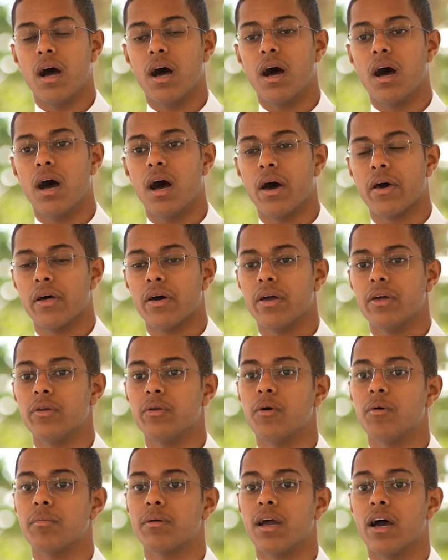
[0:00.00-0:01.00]
أرى
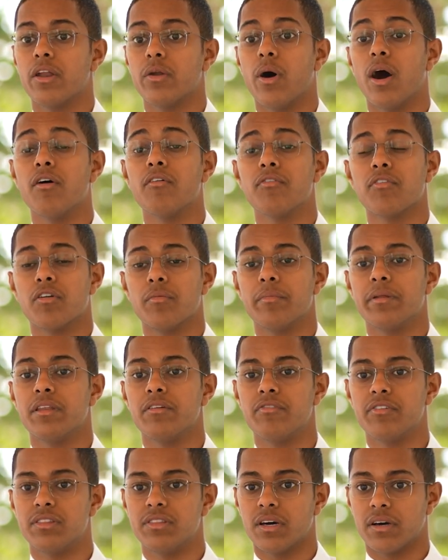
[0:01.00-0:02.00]
أنهم كانوا أفضل مني
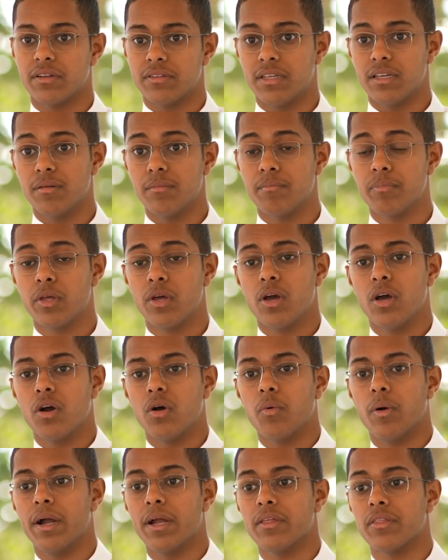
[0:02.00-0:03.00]
في التقديم
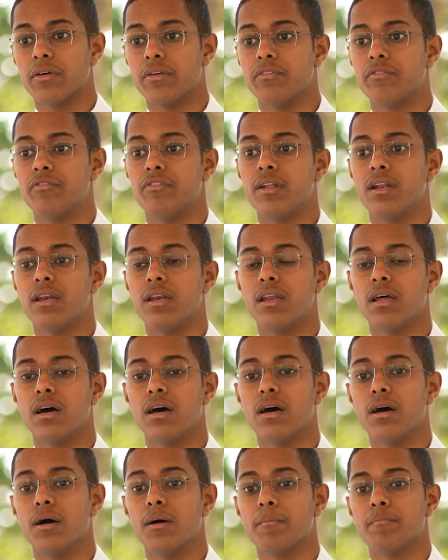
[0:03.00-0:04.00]
وأيضا في
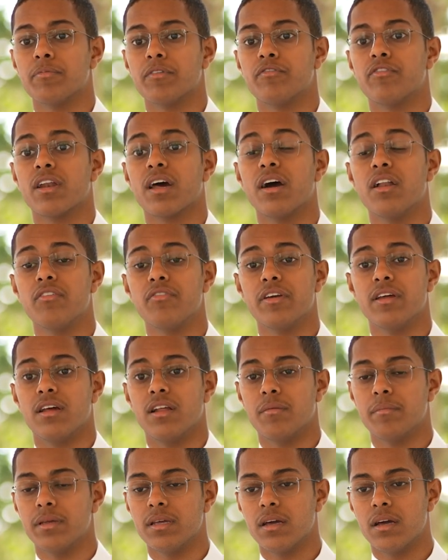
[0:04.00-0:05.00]
في الخلفية
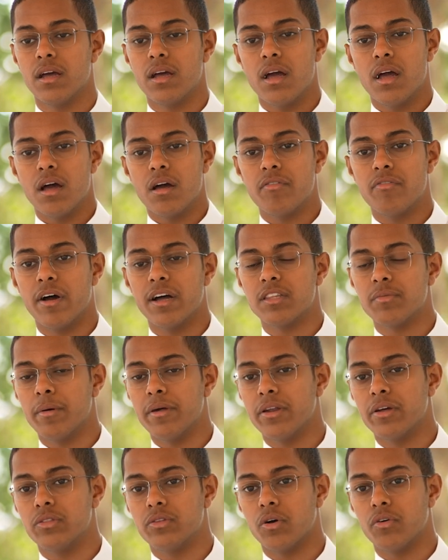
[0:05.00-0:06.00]
العلمية
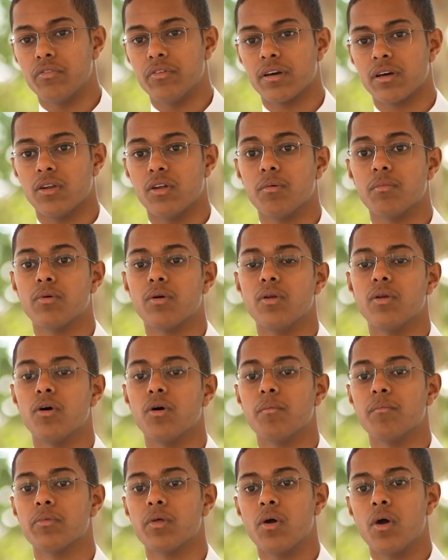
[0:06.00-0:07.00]
فأتمنى التوفيق لهم
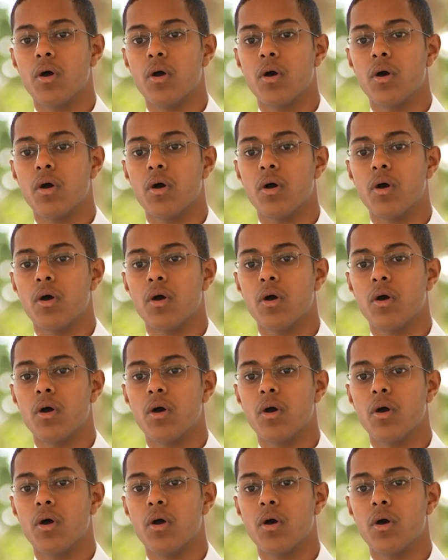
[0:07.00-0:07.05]
كلهم